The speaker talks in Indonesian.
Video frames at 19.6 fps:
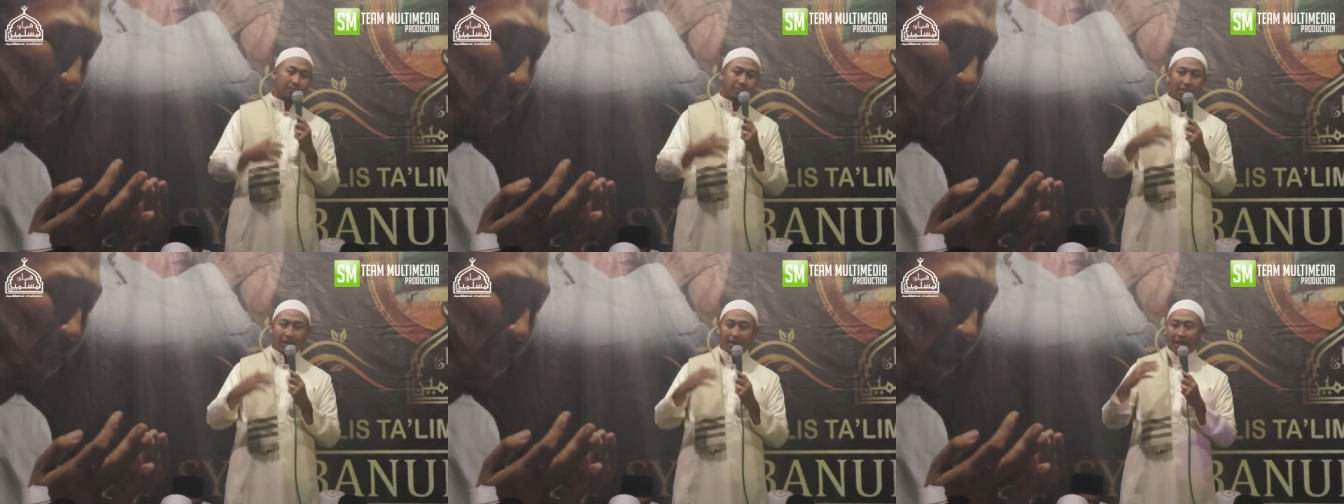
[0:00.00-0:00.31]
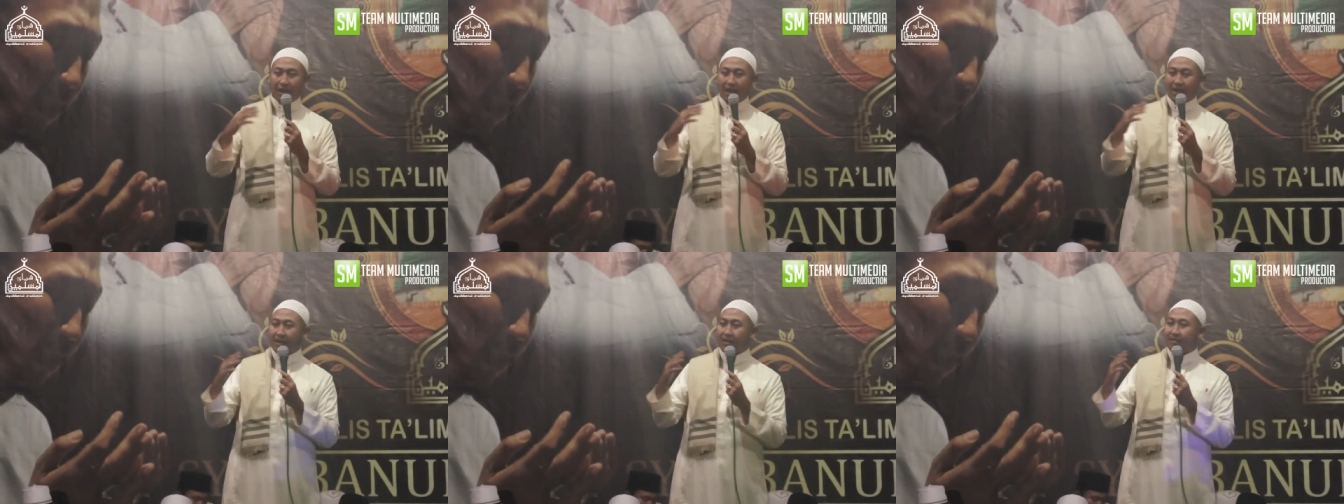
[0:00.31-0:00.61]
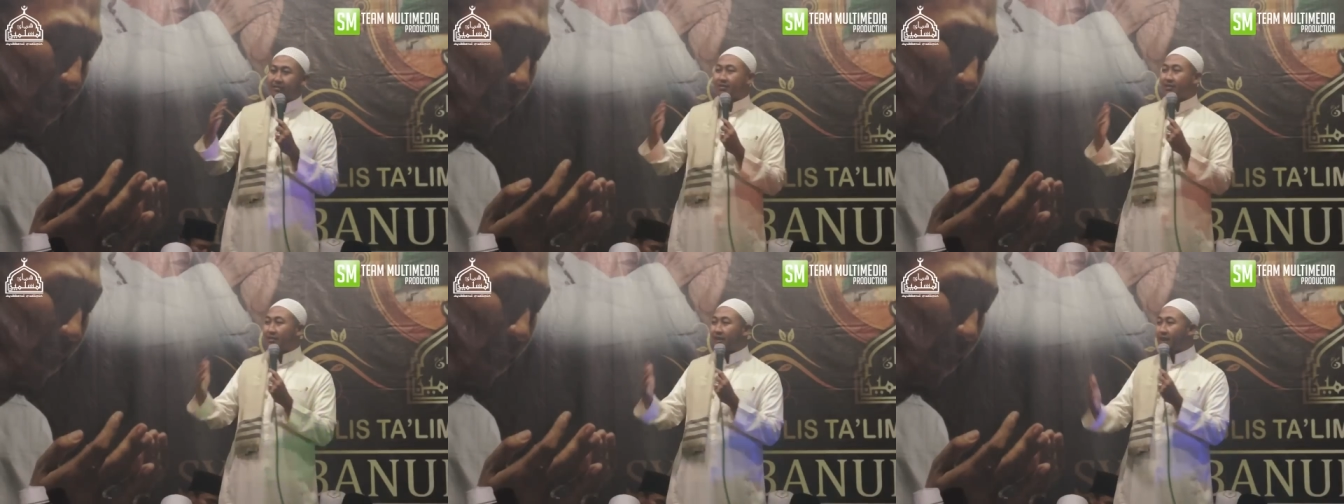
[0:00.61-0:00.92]

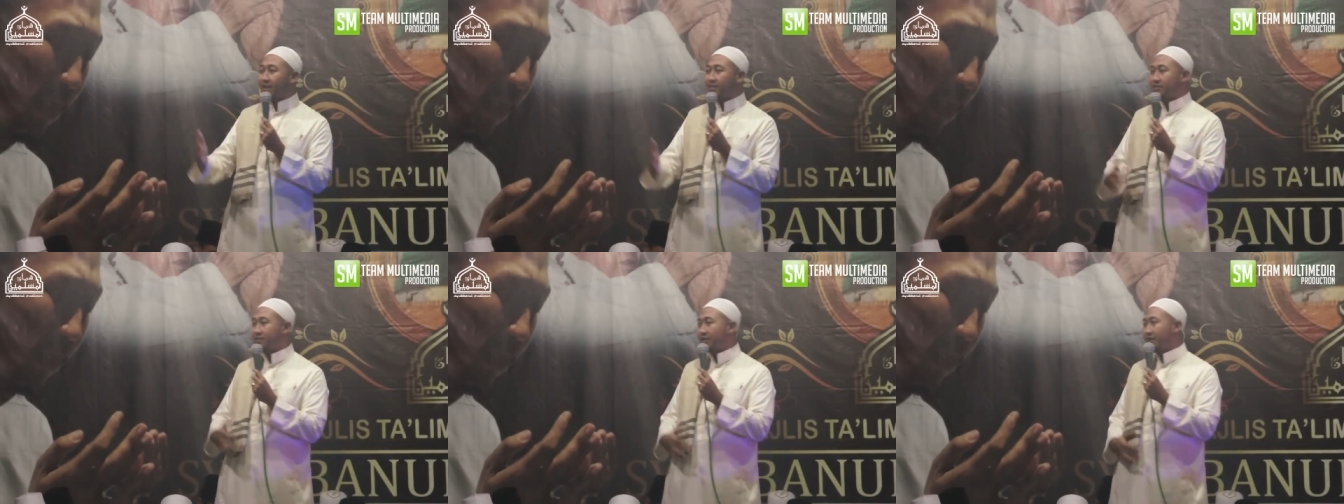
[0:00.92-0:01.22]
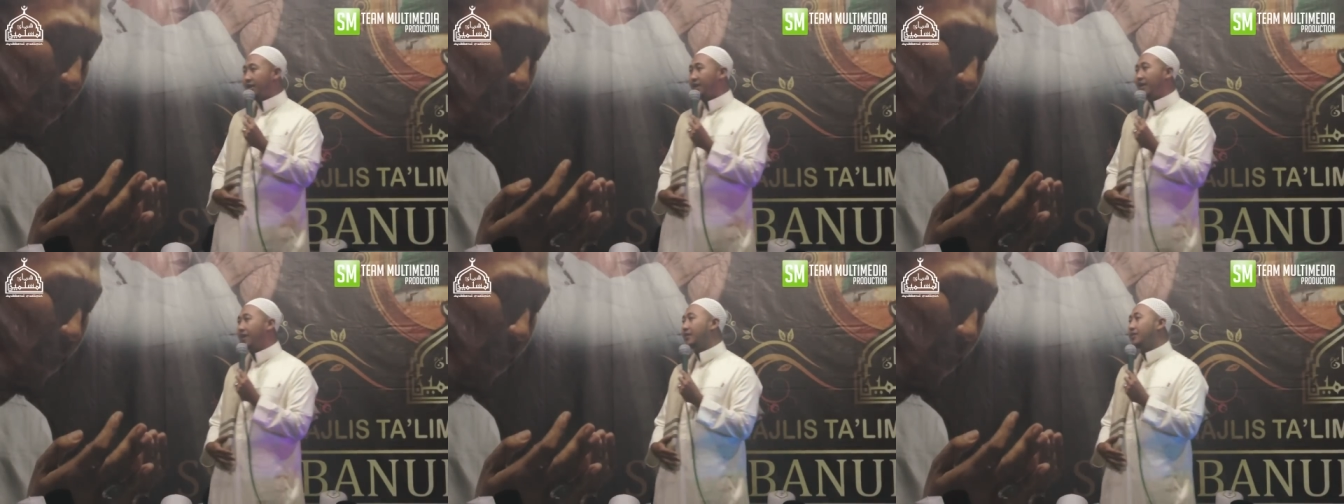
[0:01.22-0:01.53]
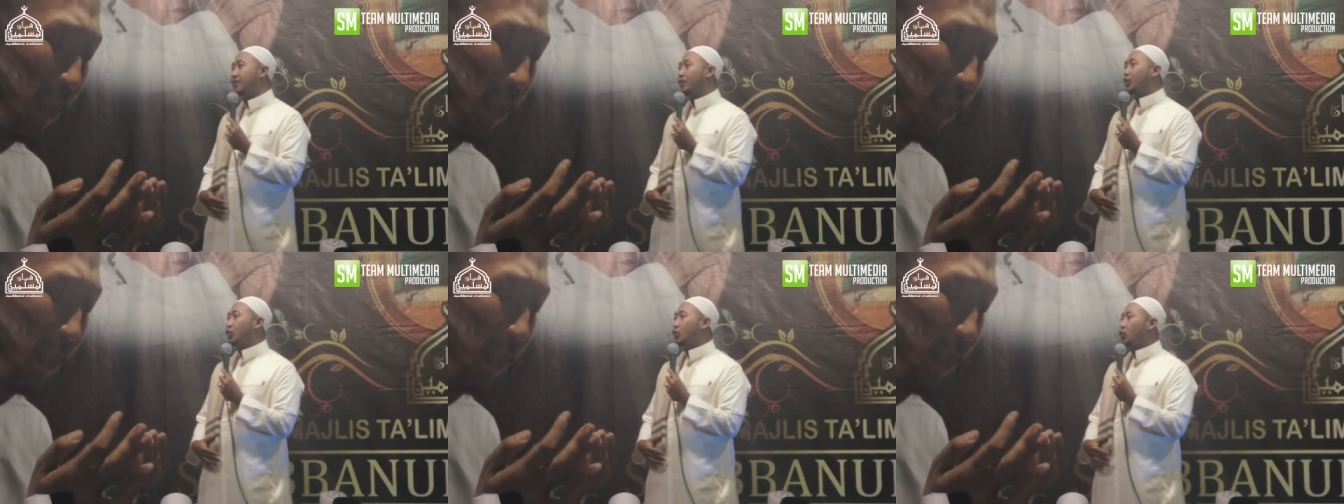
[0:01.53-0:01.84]
Mangkana sengaja
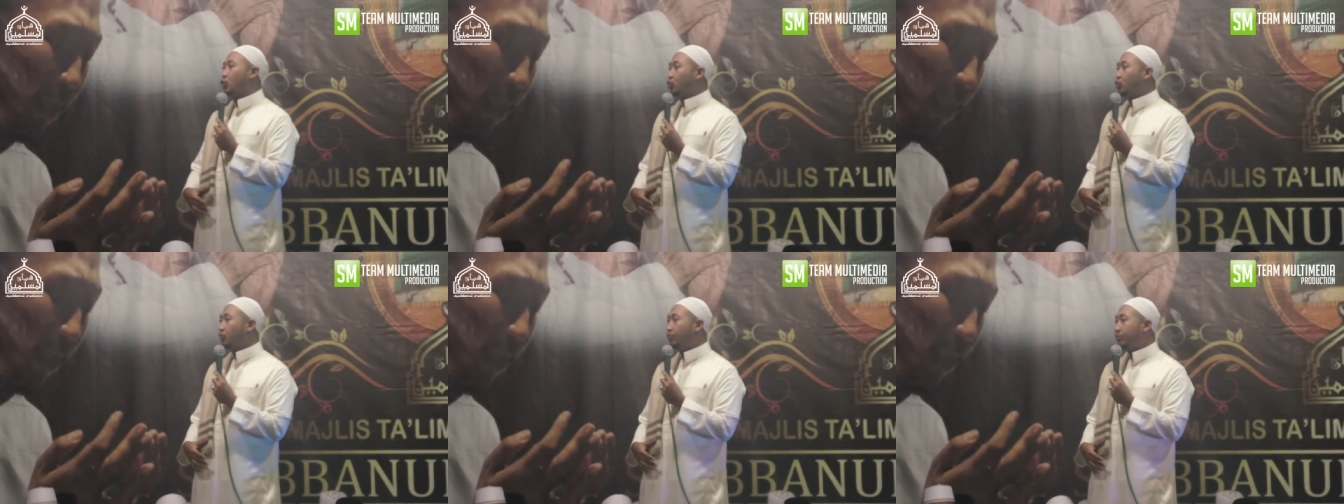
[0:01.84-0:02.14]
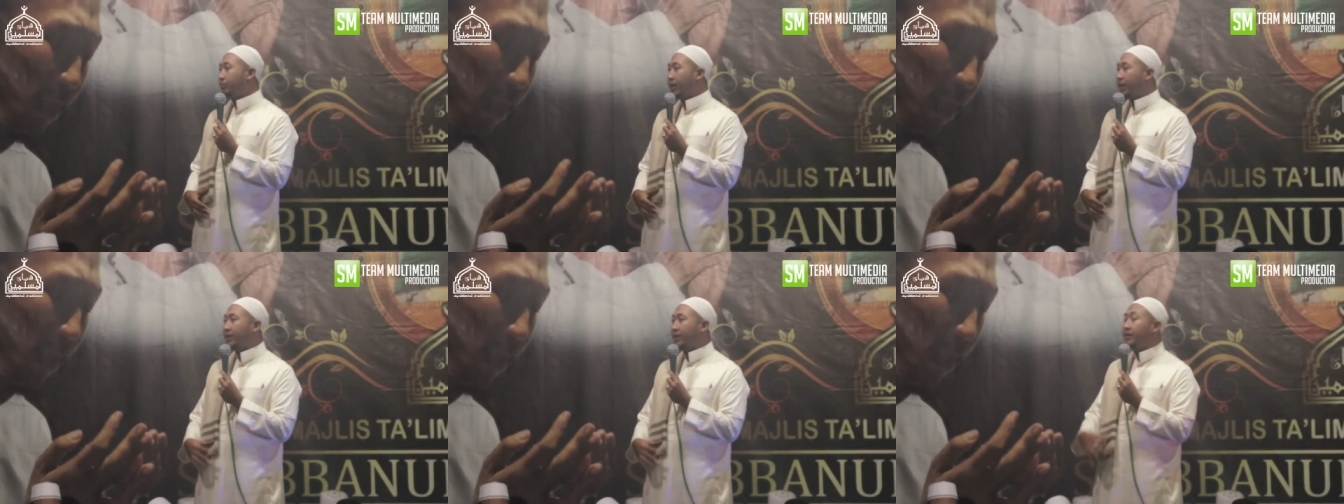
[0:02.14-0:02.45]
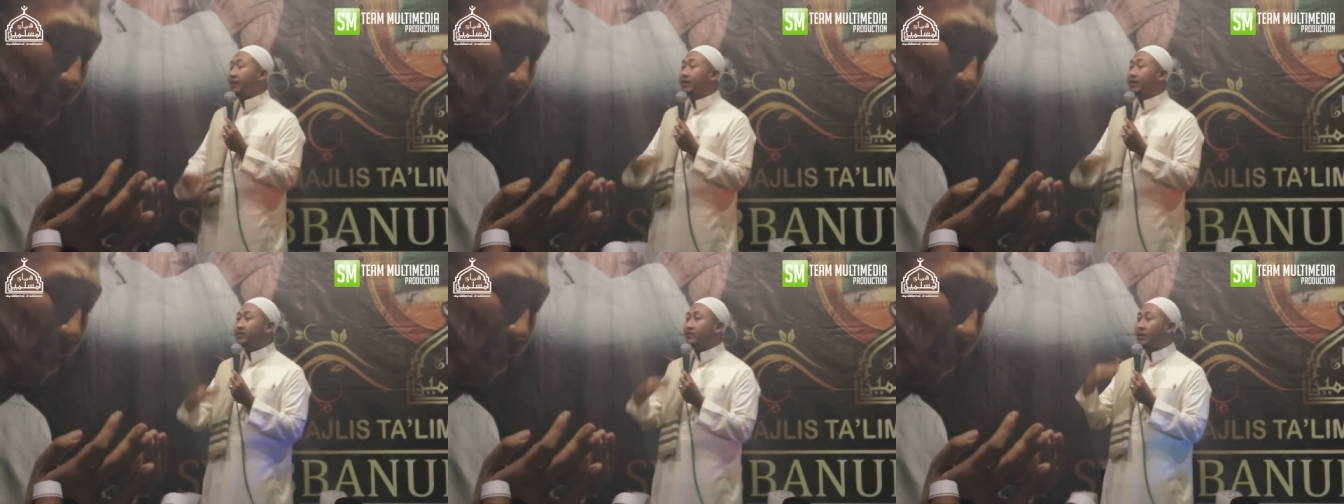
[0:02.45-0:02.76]

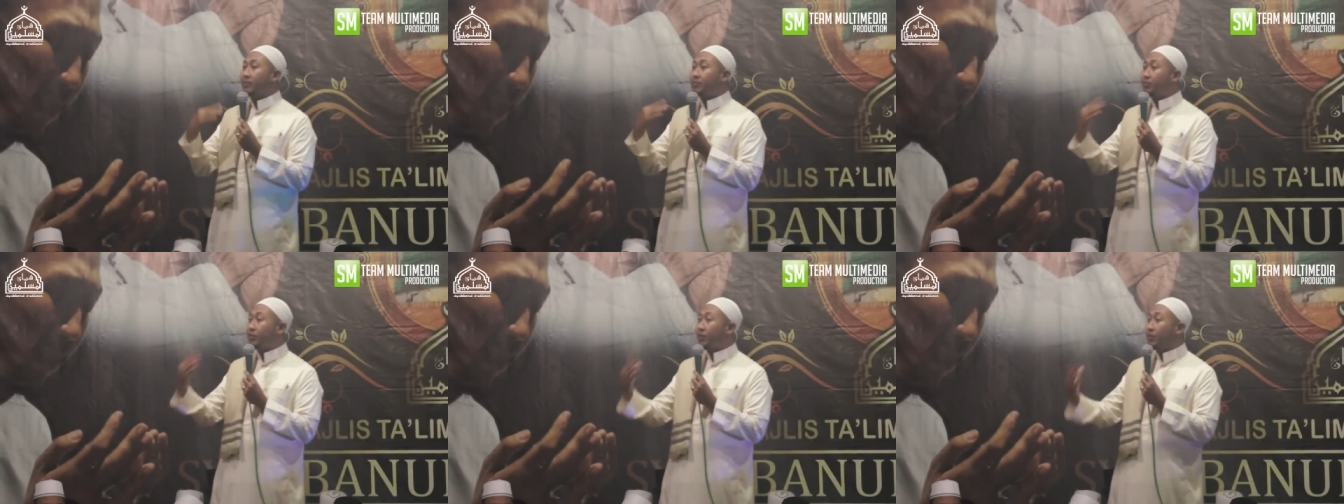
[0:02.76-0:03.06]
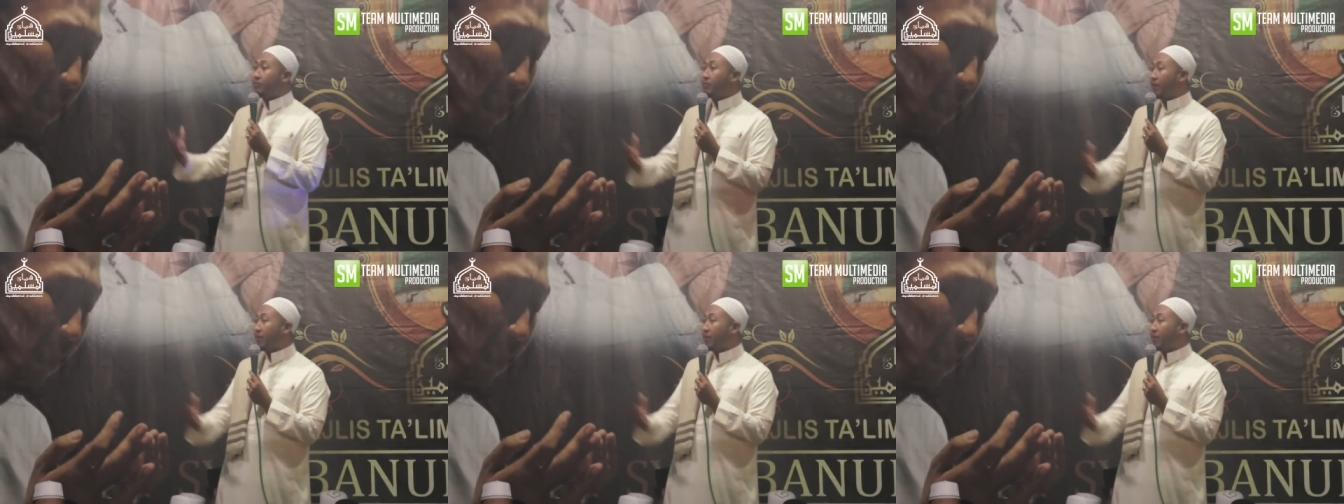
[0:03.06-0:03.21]
Suban esabe